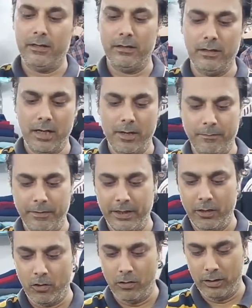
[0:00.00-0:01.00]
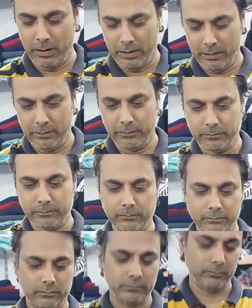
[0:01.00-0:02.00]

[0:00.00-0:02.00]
और जिन मेरे भाइयों ने जिन